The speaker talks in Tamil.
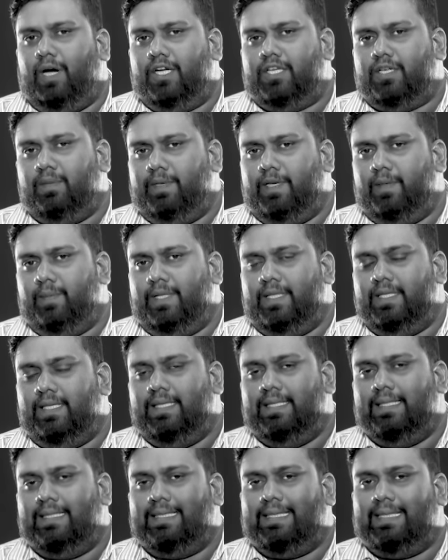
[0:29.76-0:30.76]
மாற்றம் மாற்றம் என்பது
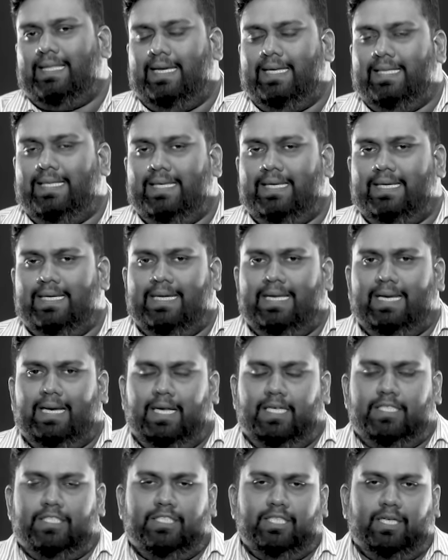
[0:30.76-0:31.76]
தனிய
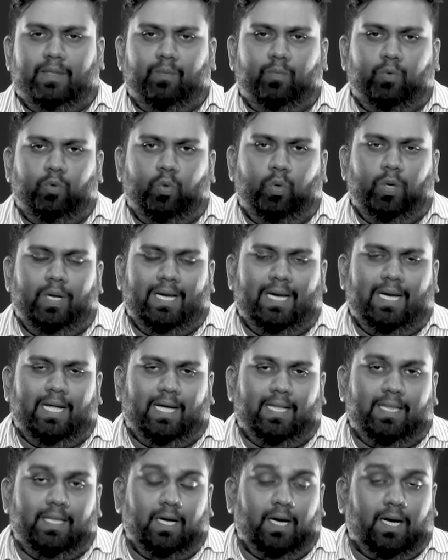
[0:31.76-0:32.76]
லஞ்சம் ஊழல்
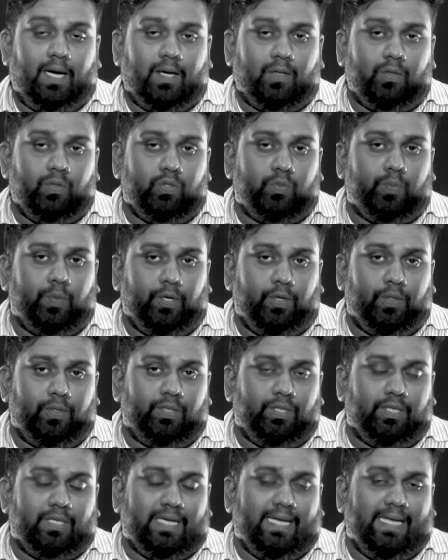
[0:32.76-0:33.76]
அதிகார
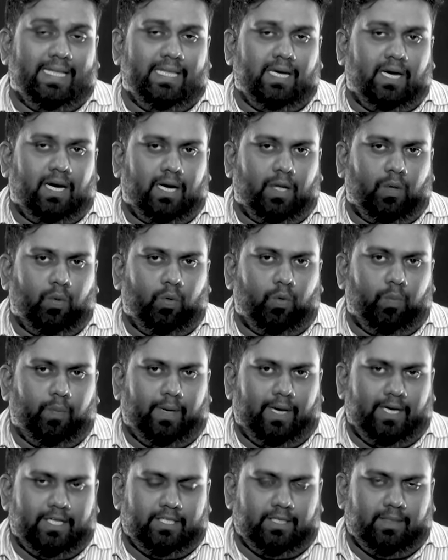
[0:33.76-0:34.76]
துஷ்பிரயோகத்திற்கு எதிரான ஒரு
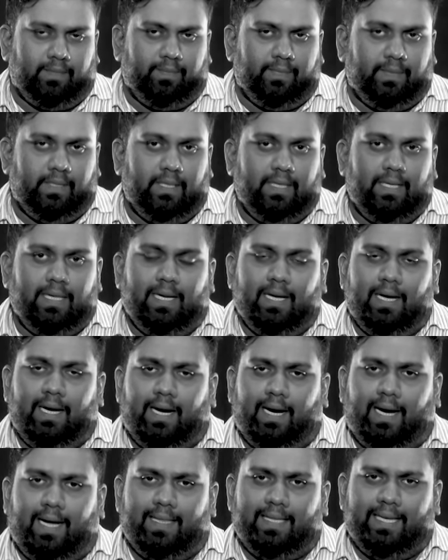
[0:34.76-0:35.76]
மாற்றம்
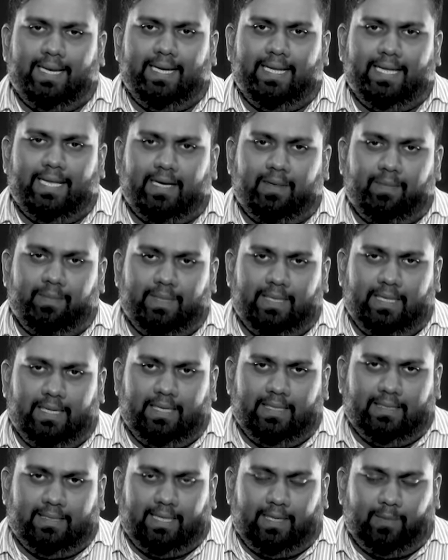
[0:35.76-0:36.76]
அதே நேரம்
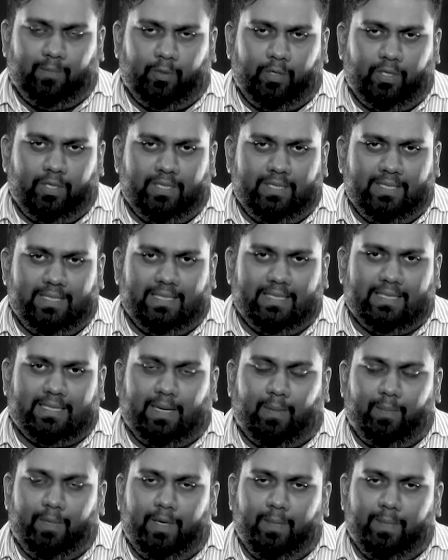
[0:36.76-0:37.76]
தற்பொழுது
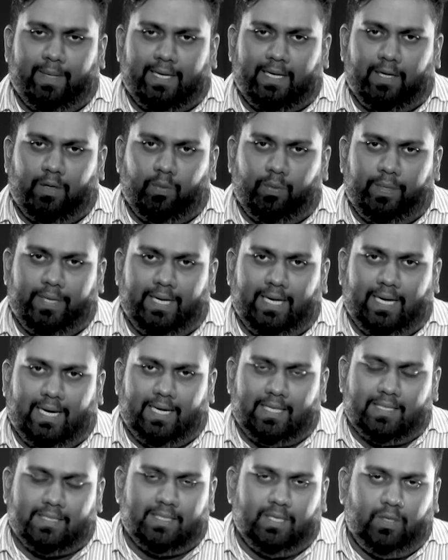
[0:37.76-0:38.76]
தமிழ் மக்களுடைய
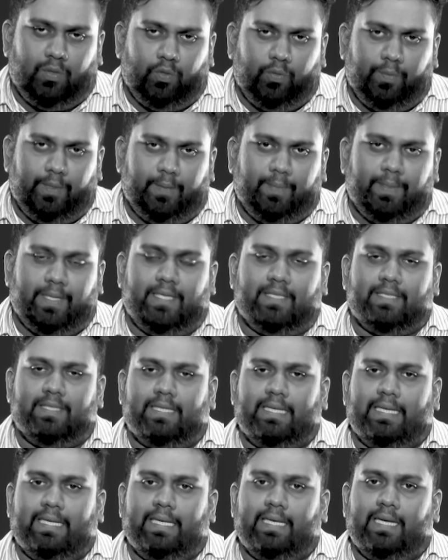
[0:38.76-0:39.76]
அரசியல் உரிமை
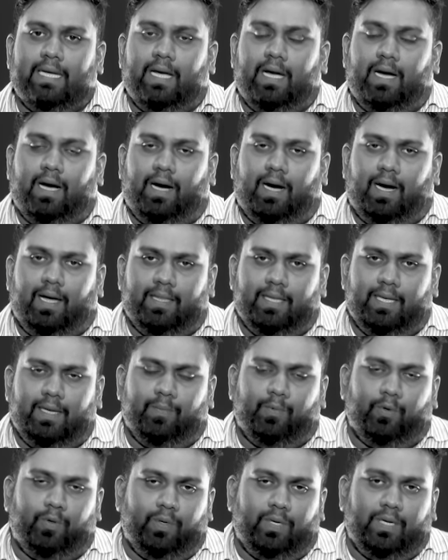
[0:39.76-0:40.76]
பிரச்சனை அதே
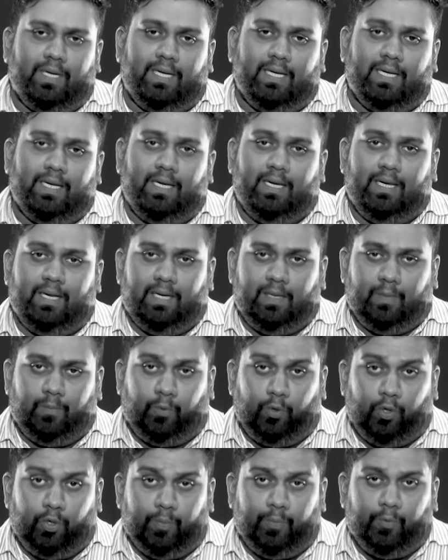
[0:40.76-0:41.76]
போன்ற
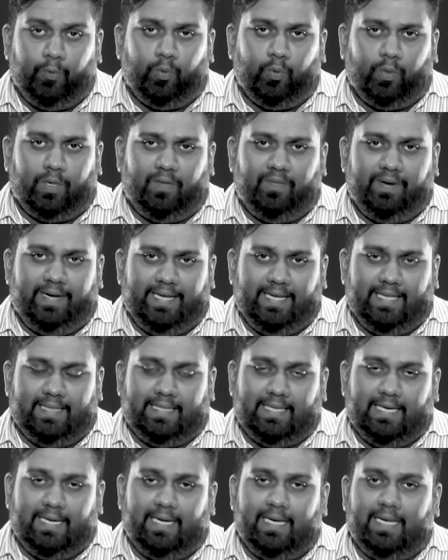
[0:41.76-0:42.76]
பொறுப்பு கூறல்
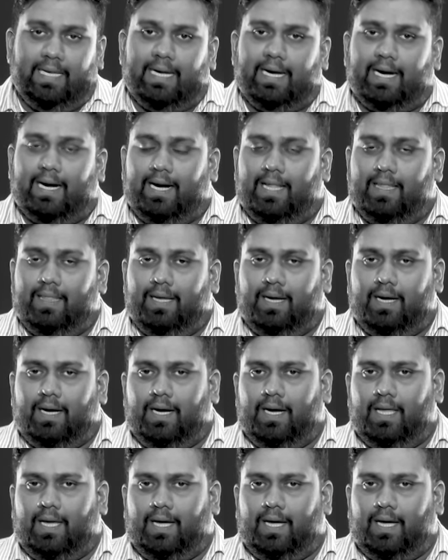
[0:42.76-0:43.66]
விடயத்தில் கடந்த கால